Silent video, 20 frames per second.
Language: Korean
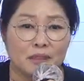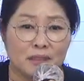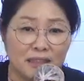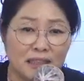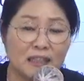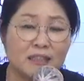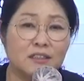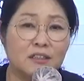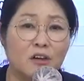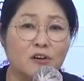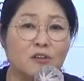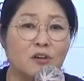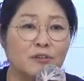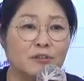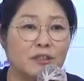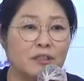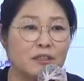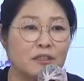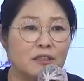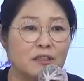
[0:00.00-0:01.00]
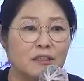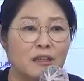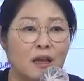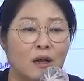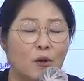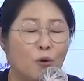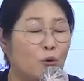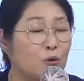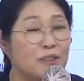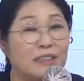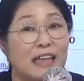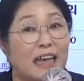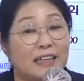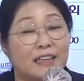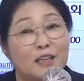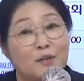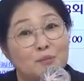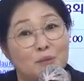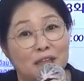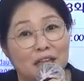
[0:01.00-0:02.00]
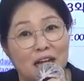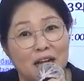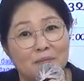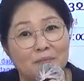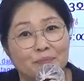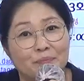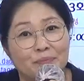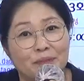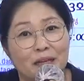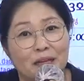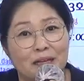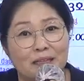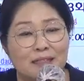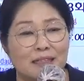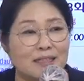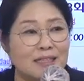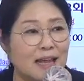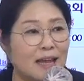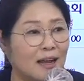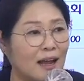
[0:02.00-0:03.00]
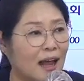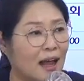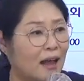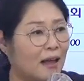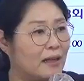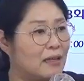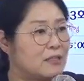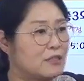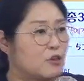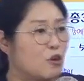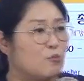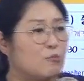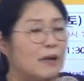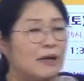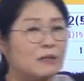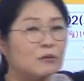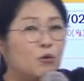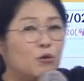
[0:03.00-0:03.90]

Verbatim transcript: 자, 그런 것들은 혼자 안 됩니다. 자, 제가 정말